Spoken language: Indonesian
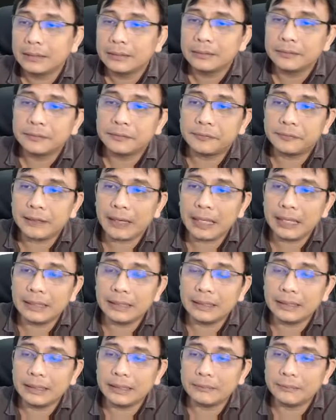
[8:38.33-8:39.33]

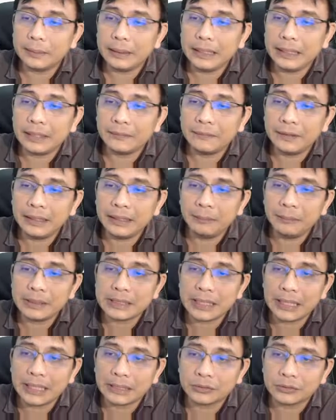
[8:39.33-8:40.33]
file PDF ini
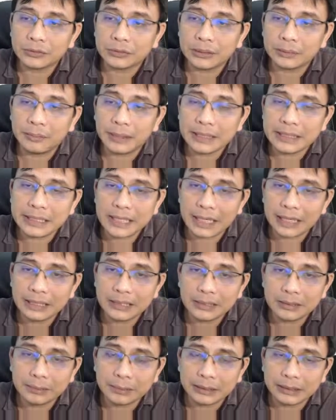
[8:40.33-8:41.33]
bisa langsung terbaca
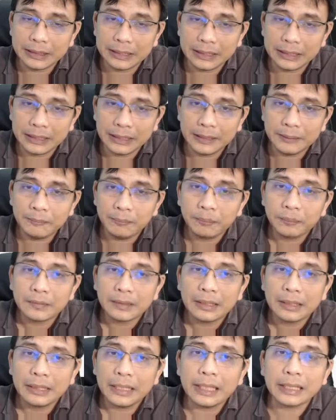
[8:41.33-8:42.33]
seperti ini
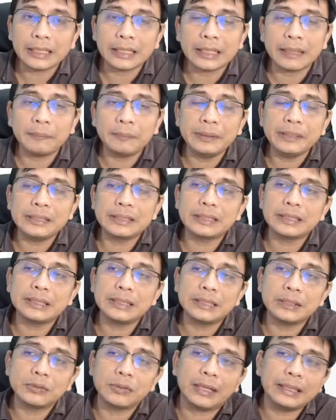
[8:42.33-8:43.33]
ya, tetapi
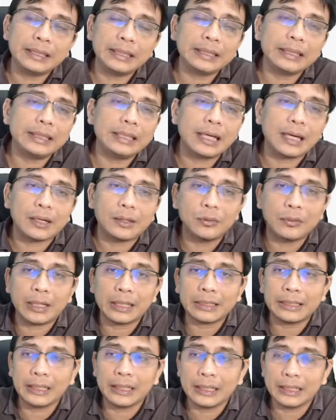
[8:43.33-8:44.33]
siswanya tidak keluar
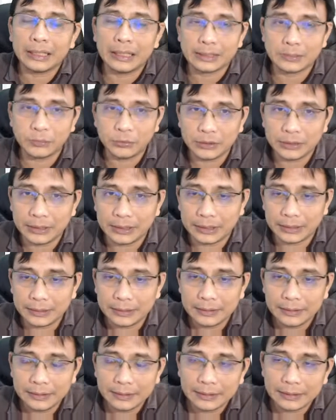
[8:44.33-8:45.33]
dari kelas Moodle
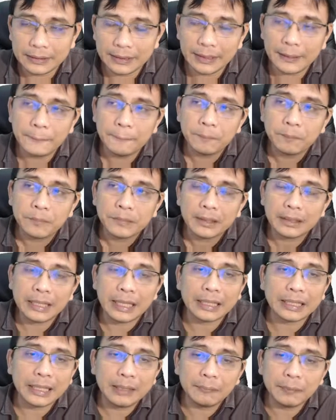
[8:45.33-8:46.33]
ya. Nah,
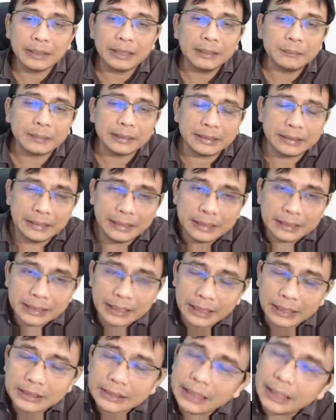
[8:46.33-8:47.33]
kenapa ini penting?
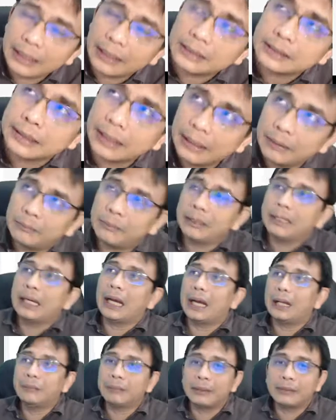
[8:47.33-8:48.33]
Karena saya sering
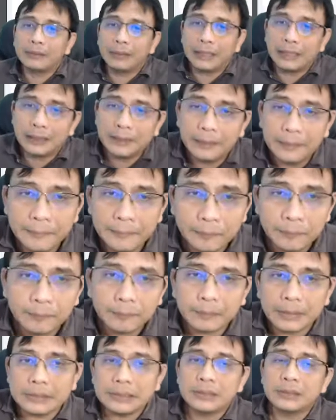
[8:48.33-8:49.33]
melihat bahwa
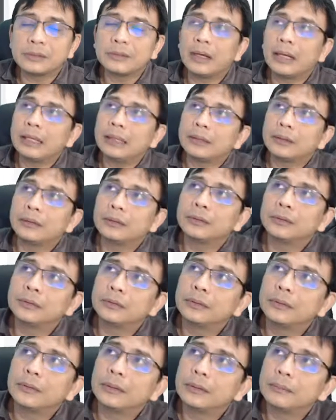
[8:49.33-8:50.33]
mahasiswa
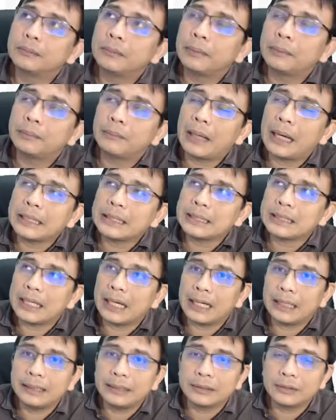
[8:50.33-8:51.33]
itu
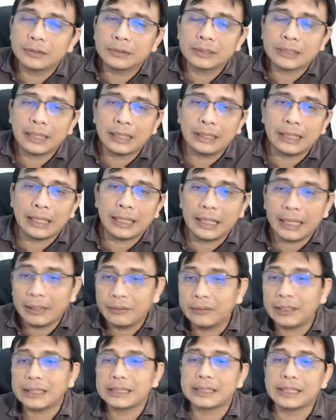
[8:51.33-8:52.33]
membaca itu sekedar
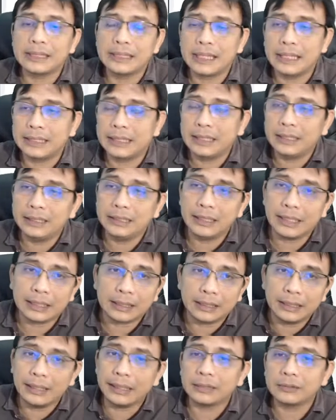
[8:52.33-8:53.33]
lewat saja. Jadi dia
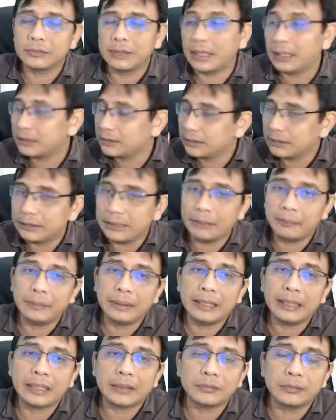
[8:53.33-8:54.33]
klik, udah dia
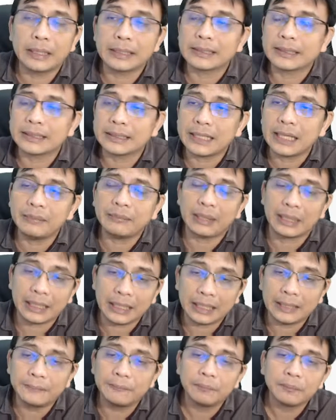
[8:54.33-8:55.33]
pikir udah selesai,
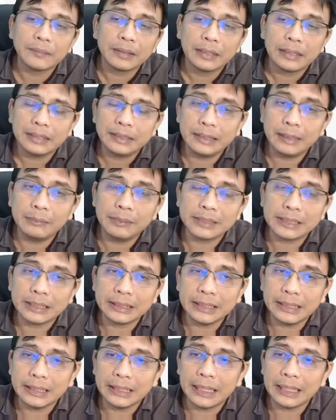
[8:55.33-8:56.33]
maka dia bisa
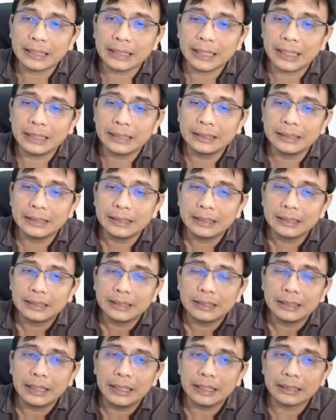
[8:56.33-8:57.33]
tinggalkan
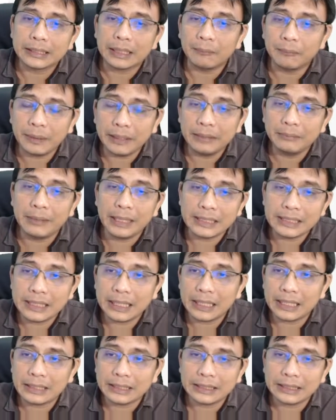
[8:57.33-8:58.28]
uh, tanpa dibaca